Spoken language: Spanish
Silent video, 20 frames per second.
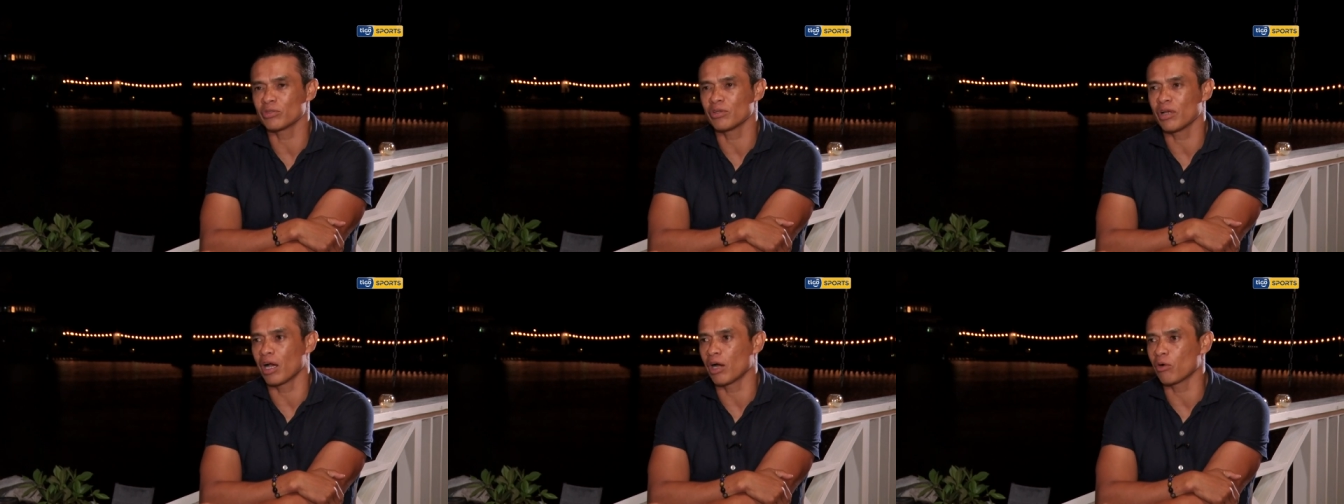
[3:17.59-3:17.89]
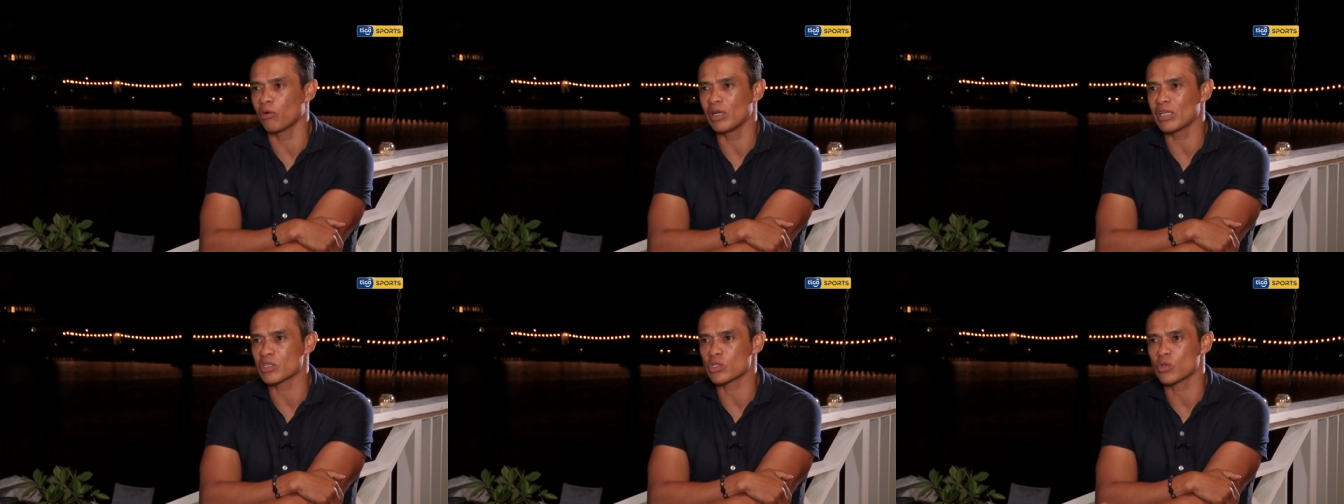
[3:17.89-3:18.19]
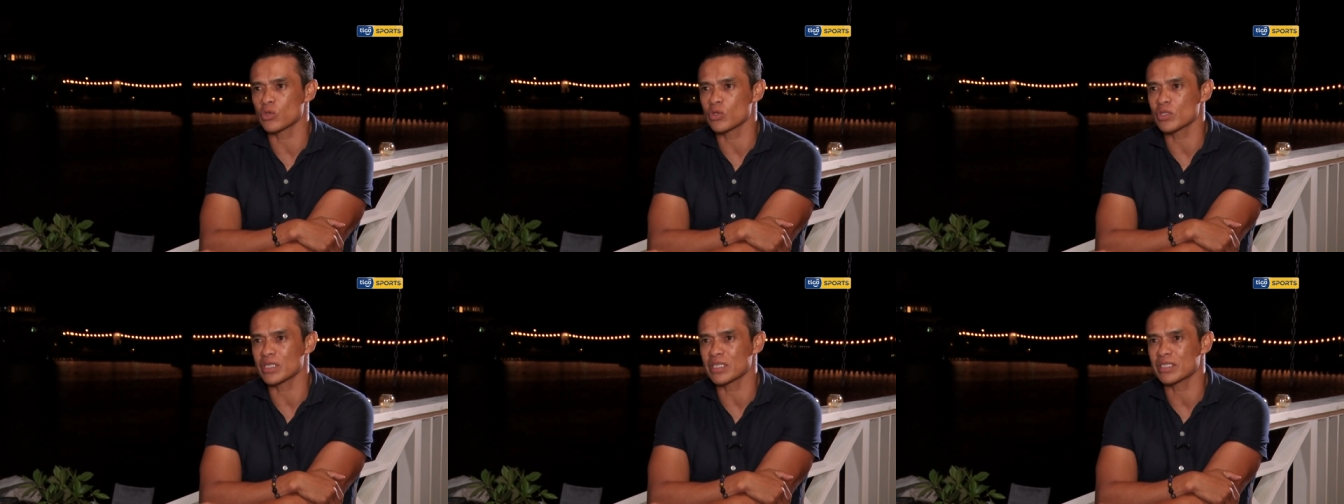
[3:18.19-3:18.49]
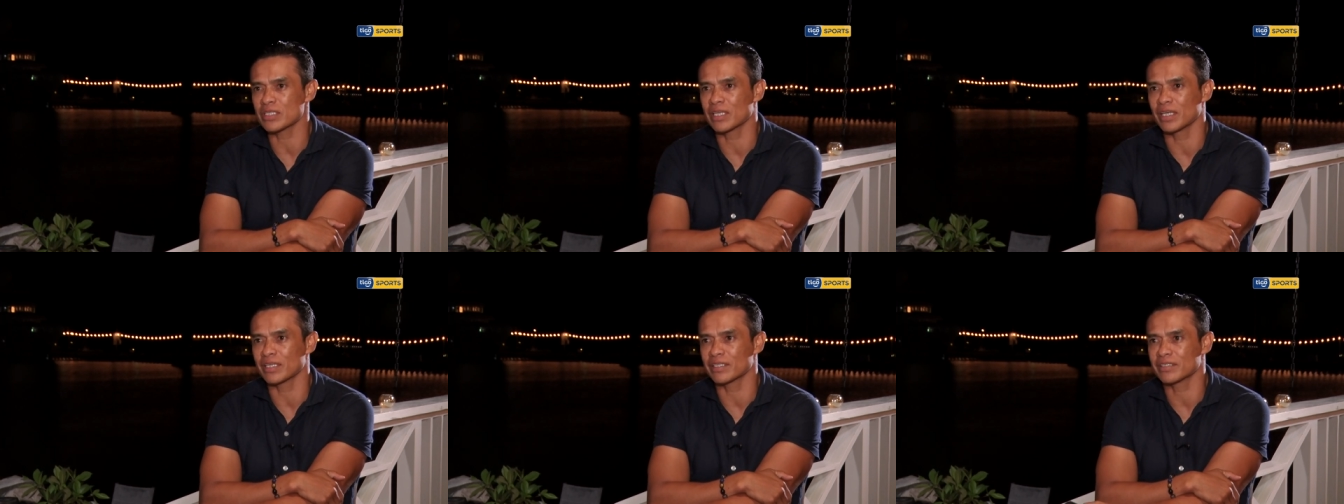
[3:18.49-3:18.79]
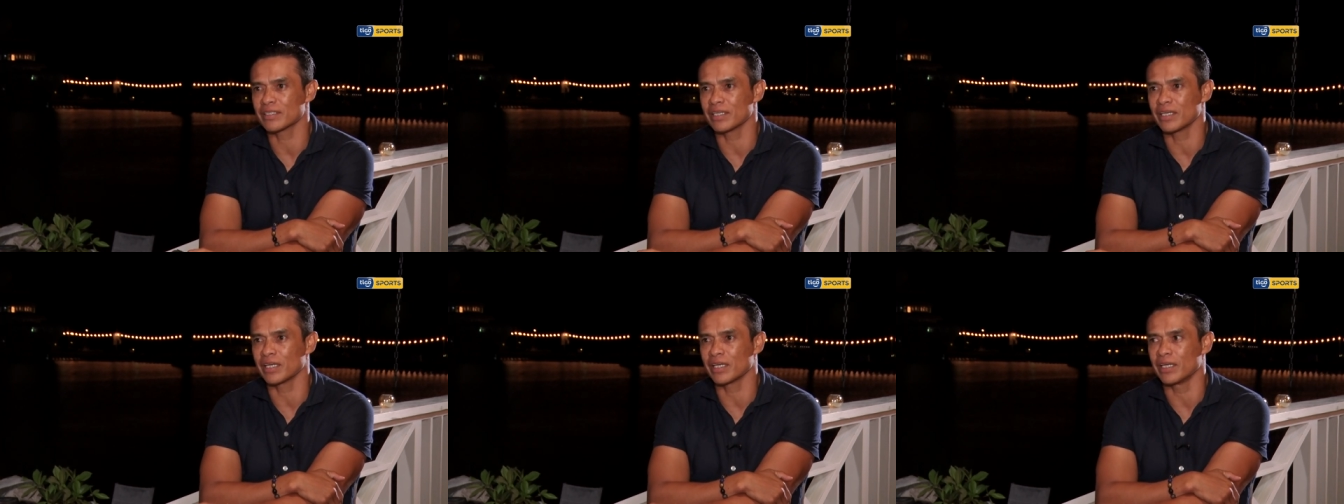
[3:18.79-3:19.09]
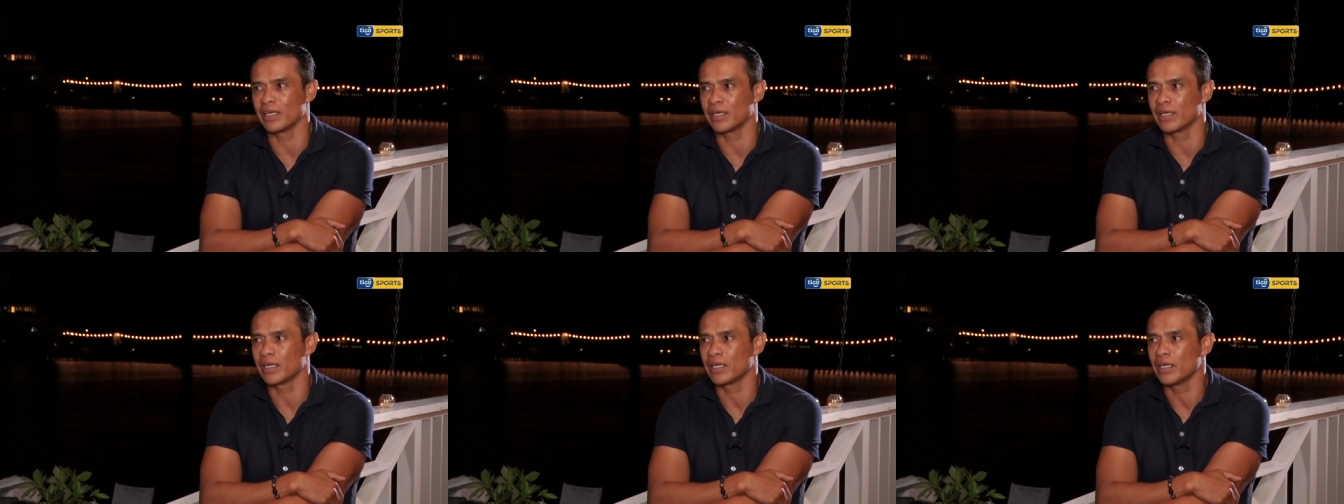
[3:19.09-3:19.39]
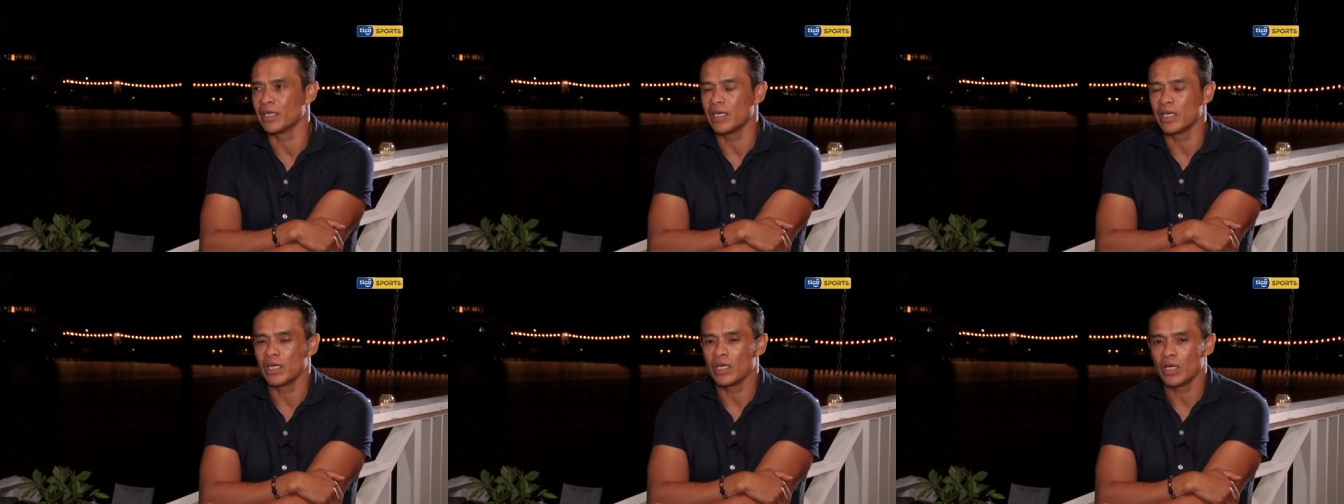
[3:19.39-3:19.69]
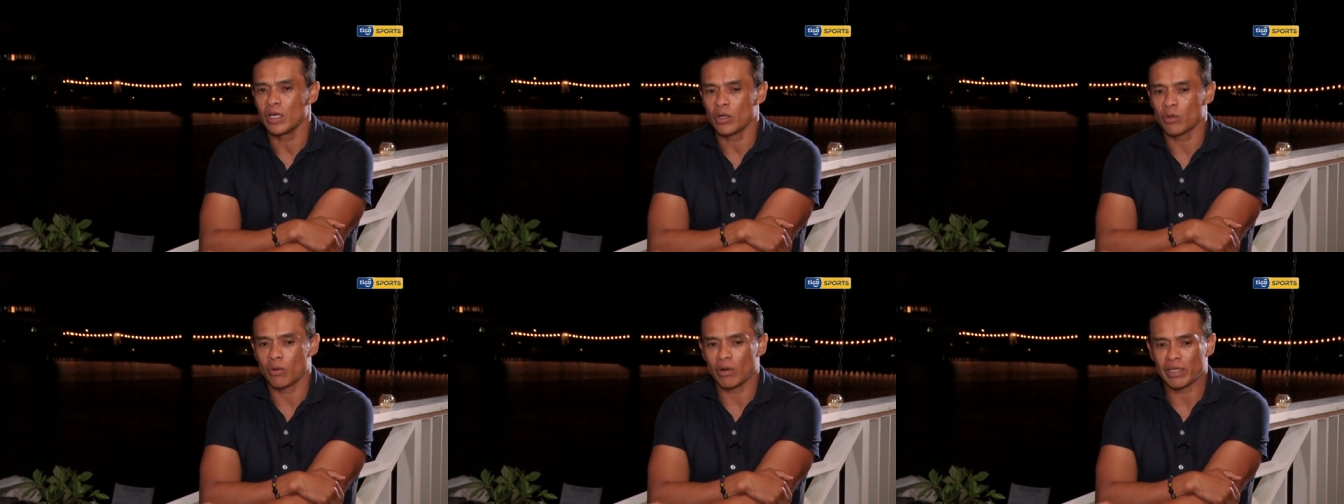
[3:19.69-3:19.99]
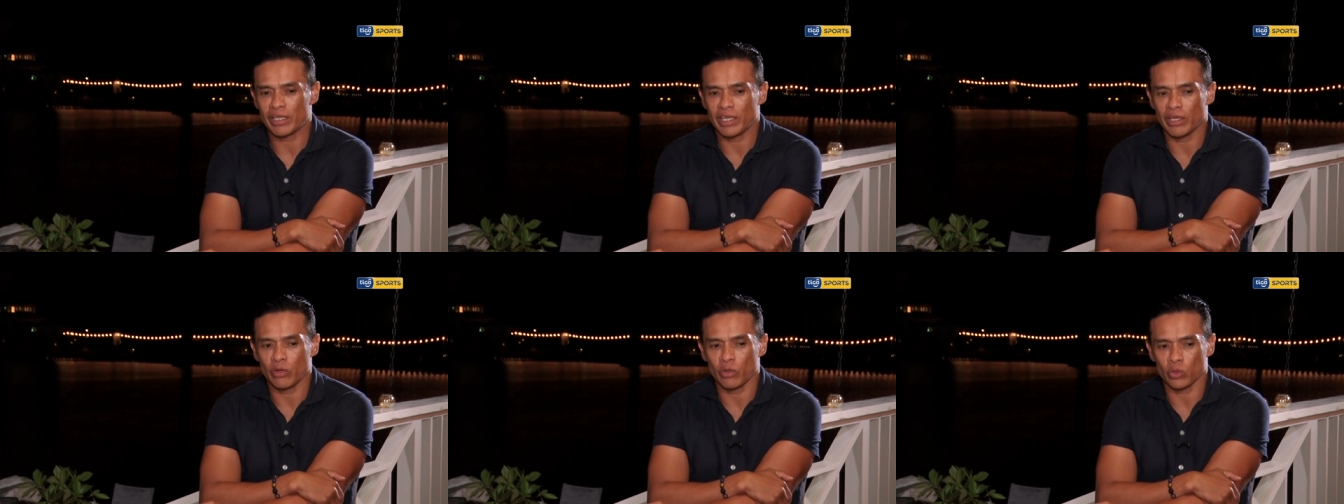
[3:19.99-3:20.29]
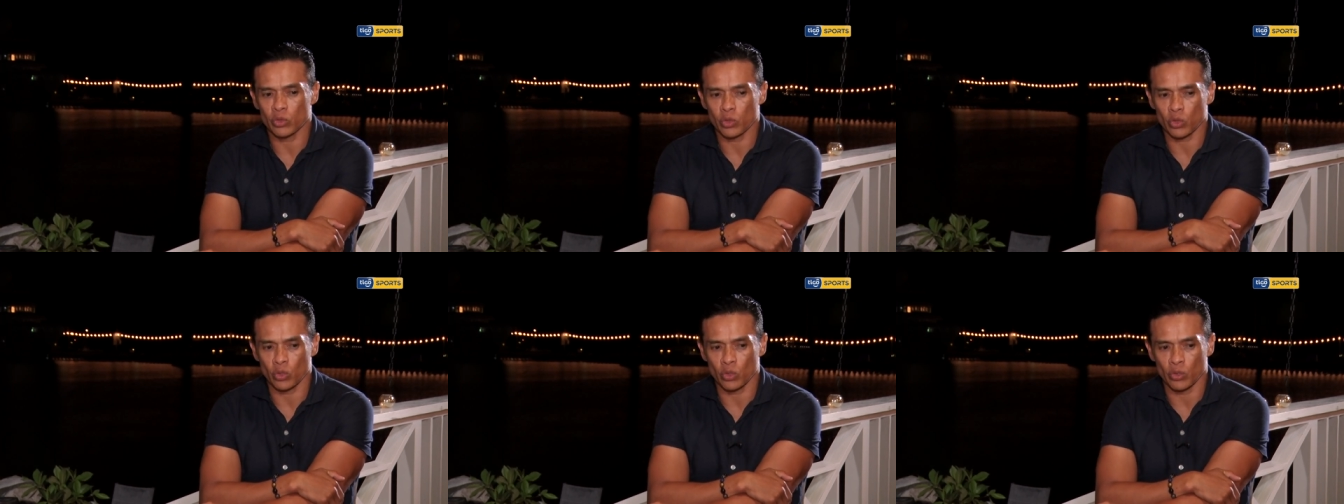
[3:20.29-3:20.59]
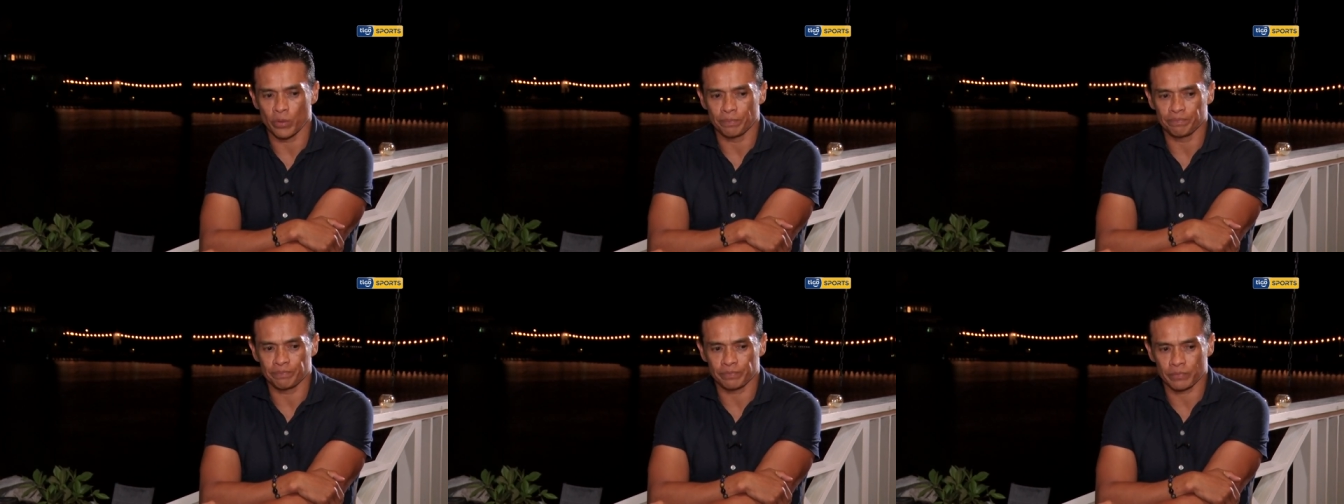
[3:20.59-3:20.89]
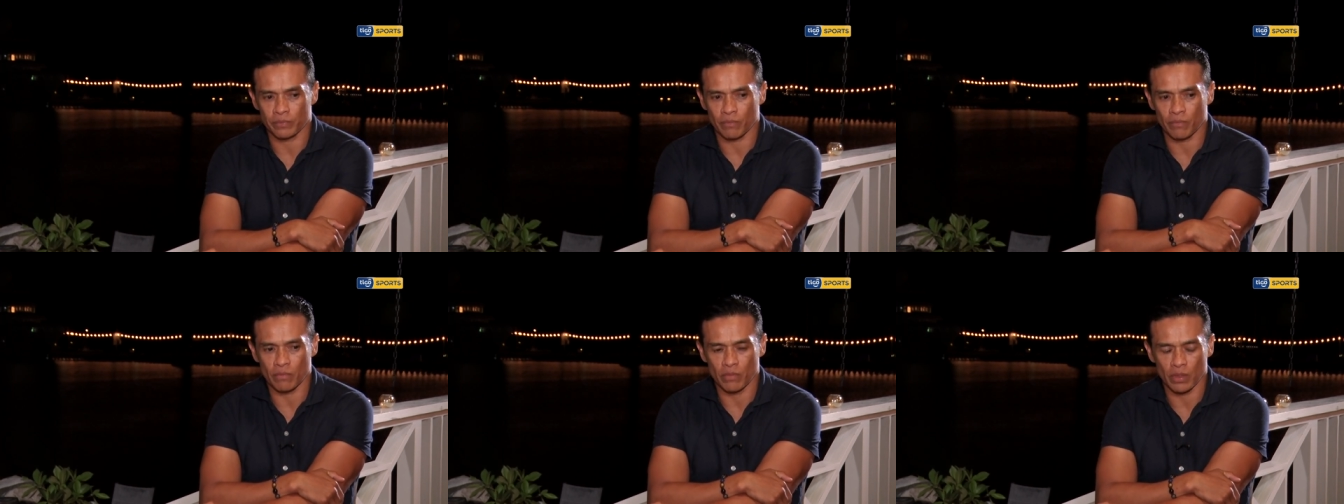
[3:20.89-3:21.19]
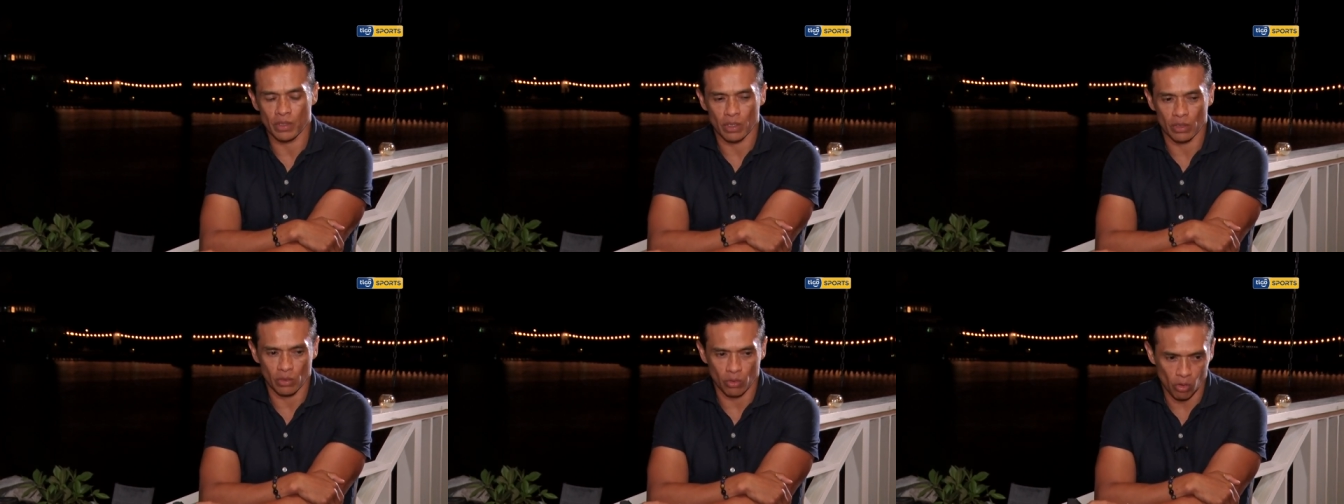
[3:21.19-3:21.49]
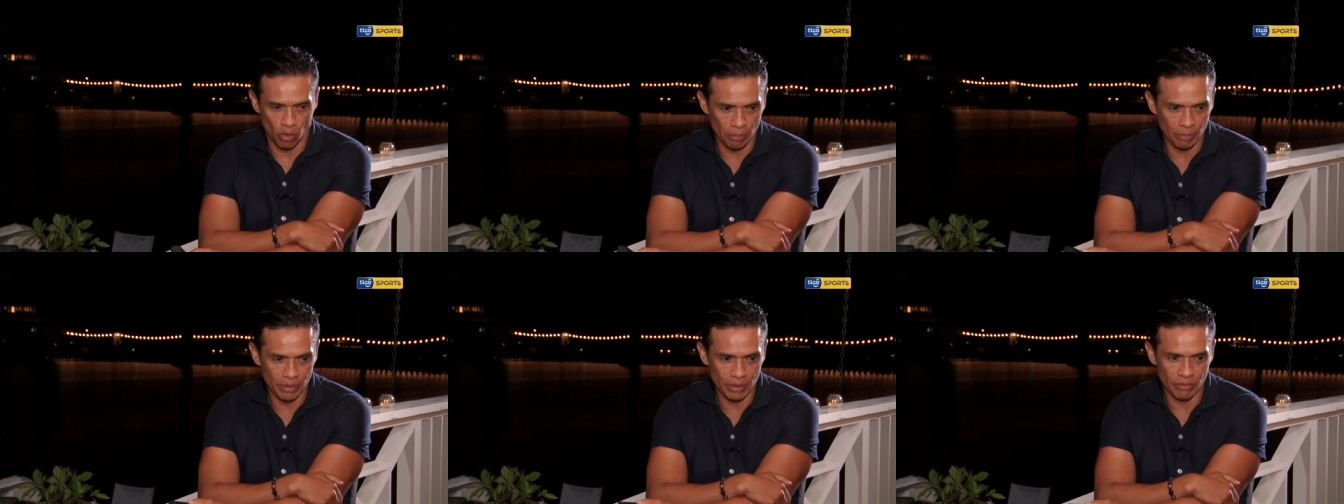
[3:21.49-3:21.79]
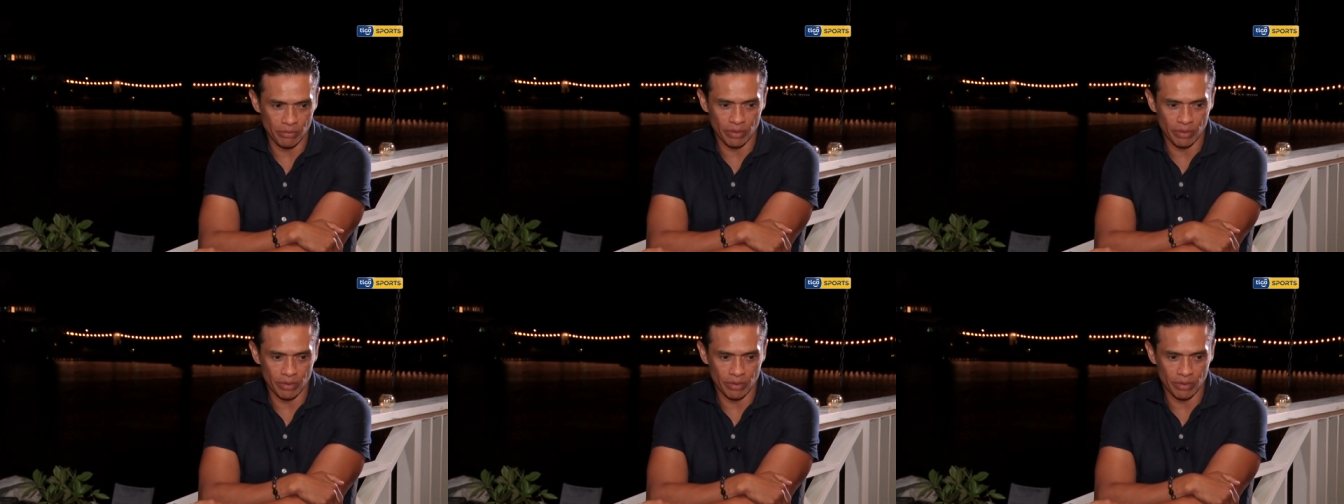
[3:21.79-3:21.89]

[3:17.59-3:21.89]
hago las cosas que hace cualquier otro hombre,